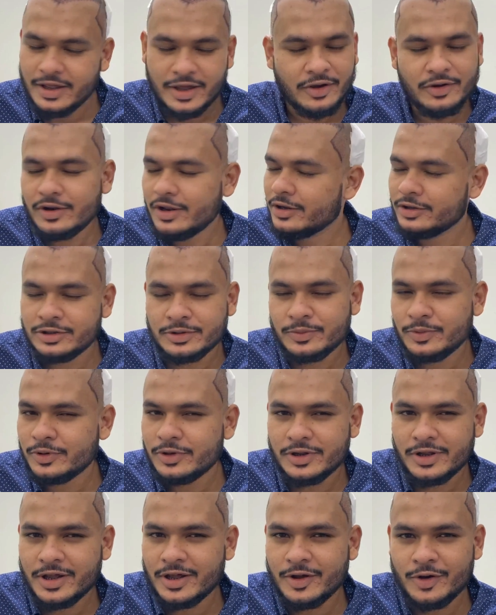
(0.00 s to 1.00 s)
এগুলো
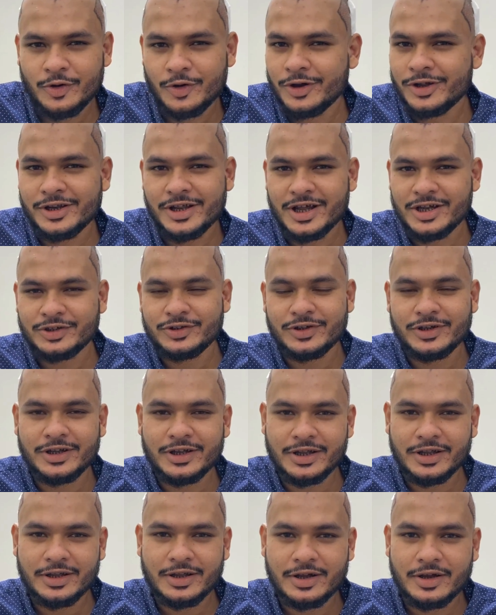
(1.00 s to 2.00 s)
জীবনে হয় না
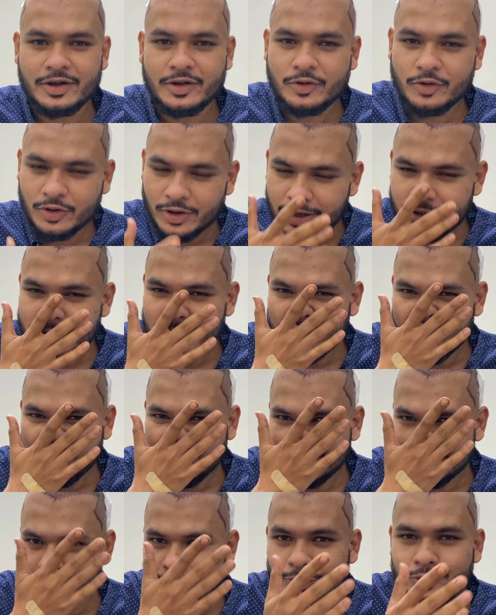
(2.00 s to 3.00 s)
আসলে করা যায়
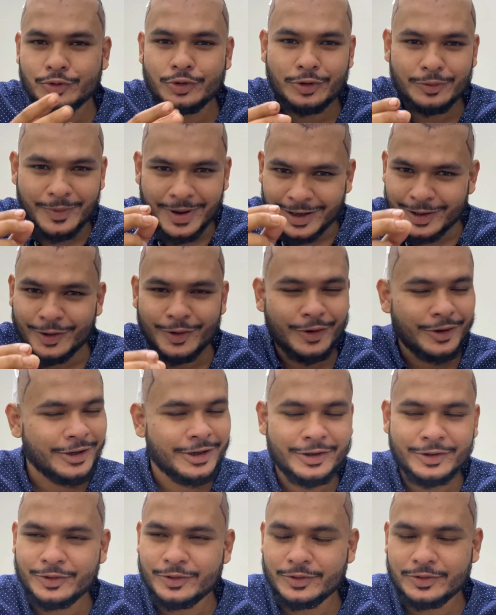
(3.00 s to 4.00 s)
কিছু চুল ভালো হয়
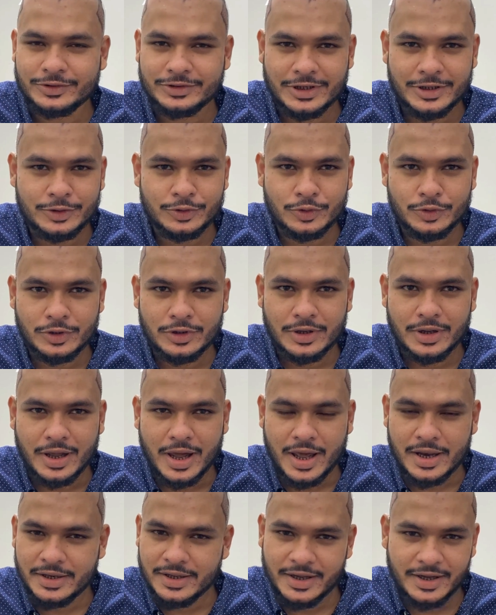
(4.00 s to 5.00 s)
কিন্তু যে চুল
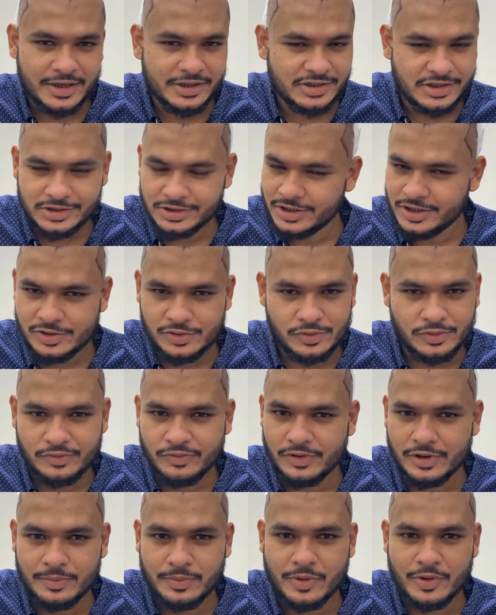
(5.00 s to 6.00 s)
হারিয়ে গেছে সেই চুল
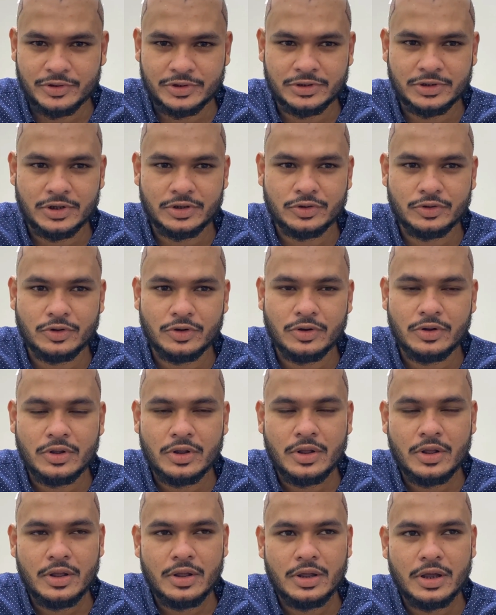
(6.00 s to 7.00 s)
ফিরে পাওয়া যায় না তো
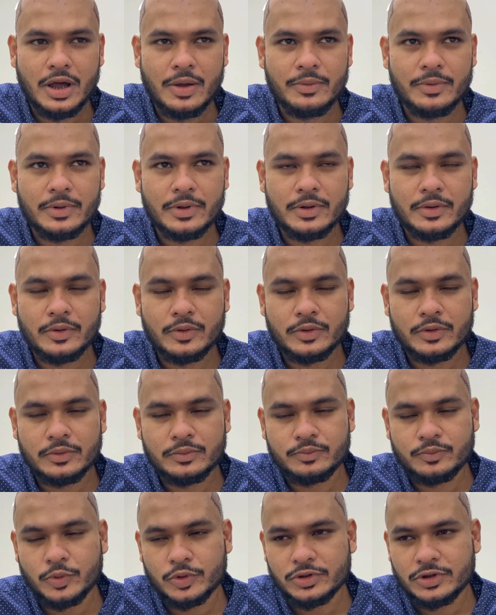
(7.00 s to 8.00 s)
আমি
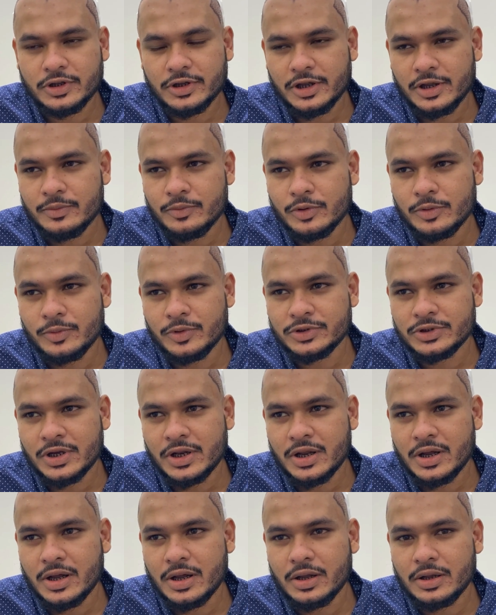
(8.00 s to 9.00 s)
প্রত্যেকেই বলবো
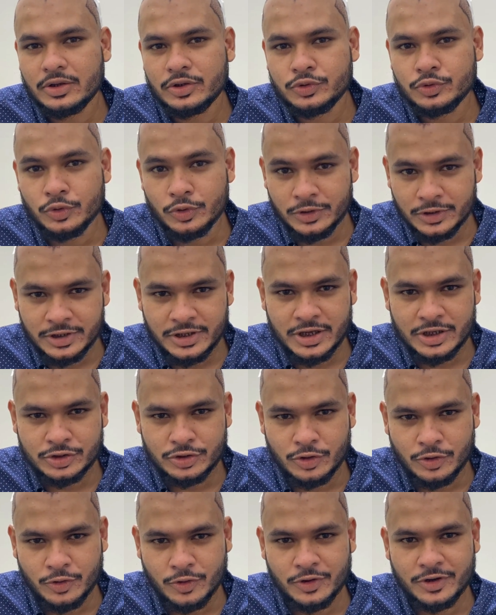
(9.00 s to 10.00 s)
যারা চুল নিয়ে
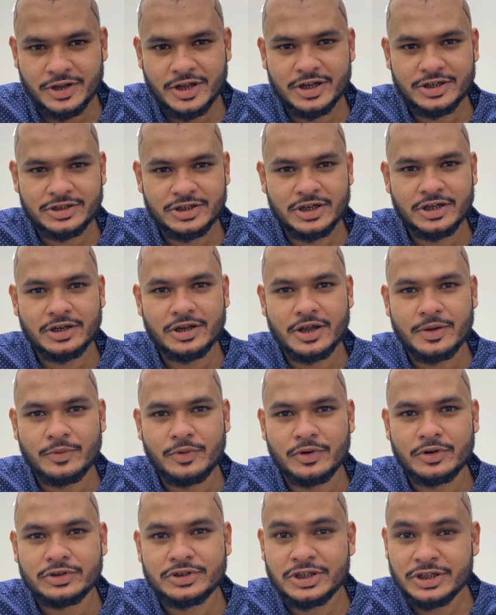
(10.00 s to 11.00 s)
সংকটে আছেন
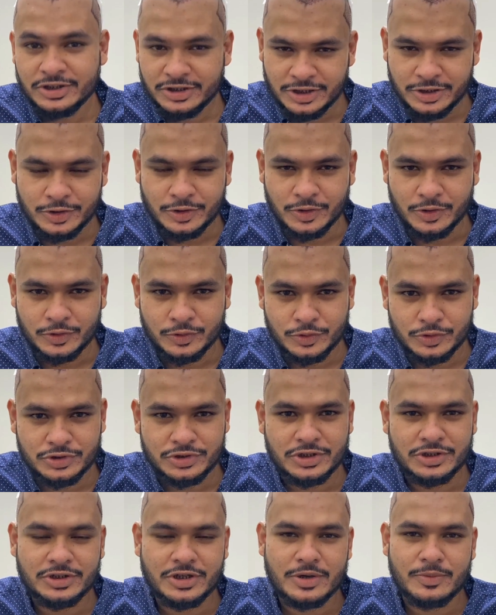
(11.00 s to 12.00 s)
এবং চিন্তিত
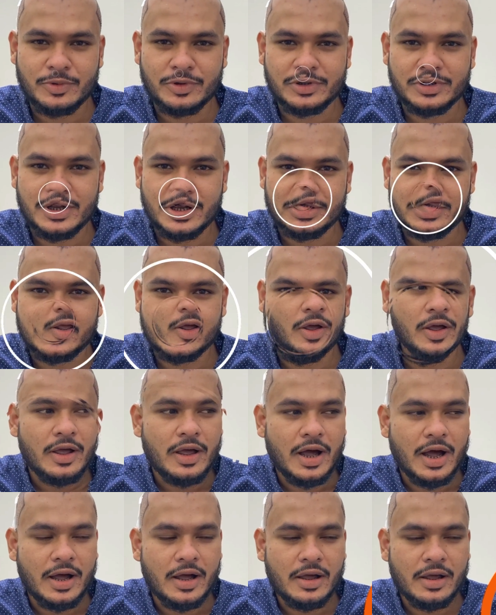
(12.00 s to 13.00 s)
দুশ্চিন্তার মধ্যে আছেন তারা